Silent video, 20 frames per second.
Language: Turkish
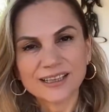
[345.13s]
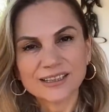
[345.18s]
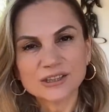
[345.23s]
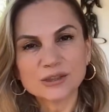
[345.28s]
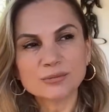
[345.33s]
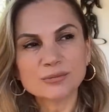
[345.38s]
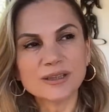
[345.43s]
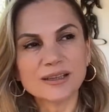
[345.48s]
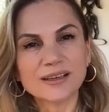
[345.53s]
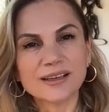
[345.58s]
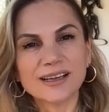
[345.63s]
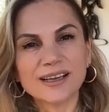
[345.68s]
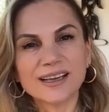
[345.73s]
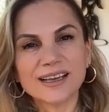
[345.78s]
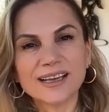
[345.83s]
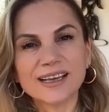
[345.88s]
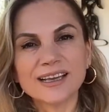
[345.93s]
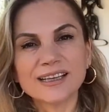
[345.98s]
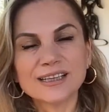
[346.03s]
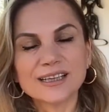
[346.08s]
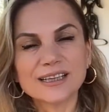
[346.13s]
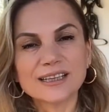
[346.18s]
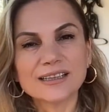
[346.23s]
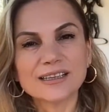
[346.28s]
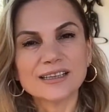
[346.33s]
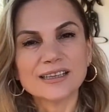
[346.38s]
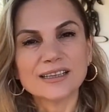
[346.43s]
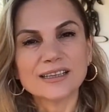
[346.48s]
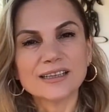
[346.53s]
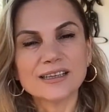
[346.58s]
Şimdi
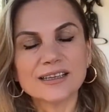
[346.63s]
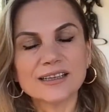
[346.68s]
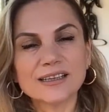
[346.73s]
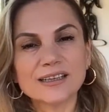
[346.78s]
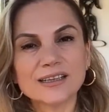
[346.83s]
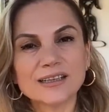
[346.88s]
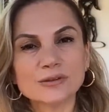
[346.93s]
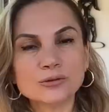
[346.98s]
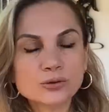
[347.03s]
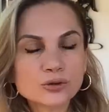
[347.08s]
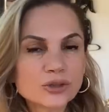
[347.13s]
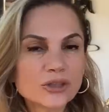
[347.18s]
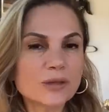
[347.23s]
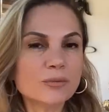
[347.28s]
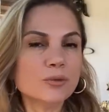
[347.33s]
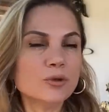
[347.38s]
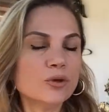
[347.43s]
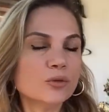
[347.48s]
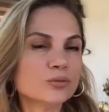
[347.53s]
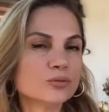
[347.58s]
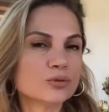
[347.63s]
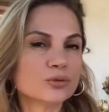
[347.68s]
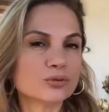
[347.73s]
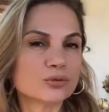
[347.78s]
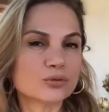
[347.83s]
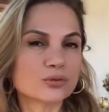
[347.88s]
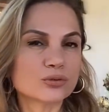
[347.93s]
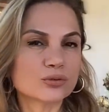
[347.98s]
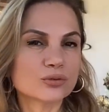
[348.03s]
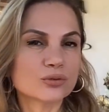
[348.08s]
e, düşünebiliyor
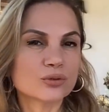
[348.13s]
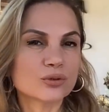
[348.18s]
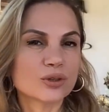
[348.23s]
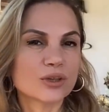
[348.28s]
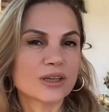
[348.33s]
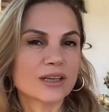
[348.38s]
musunuz?